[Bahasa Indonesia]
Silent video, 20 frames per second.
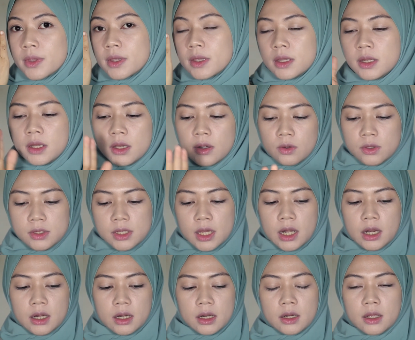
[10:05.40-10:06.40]
jadi aku
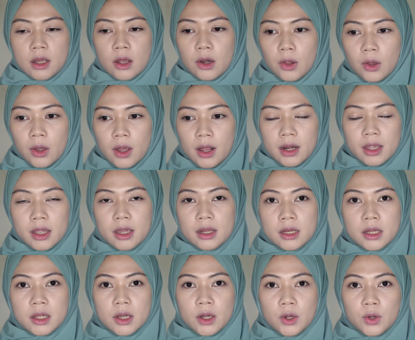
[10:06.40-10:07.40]
saranin kalau kalian
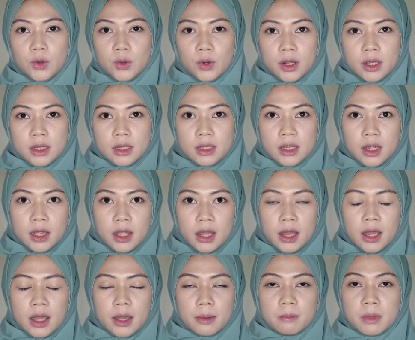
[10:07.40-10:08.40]
yang
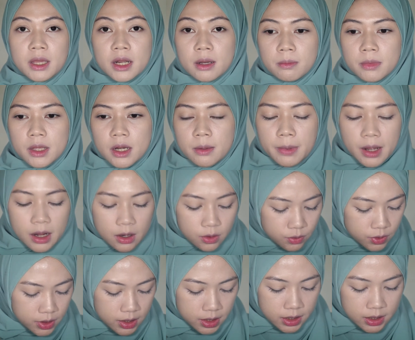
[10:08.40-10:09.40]
kulitnya mirip-mirip
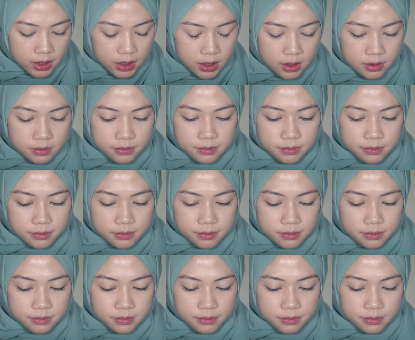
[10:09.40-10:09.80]
aku gini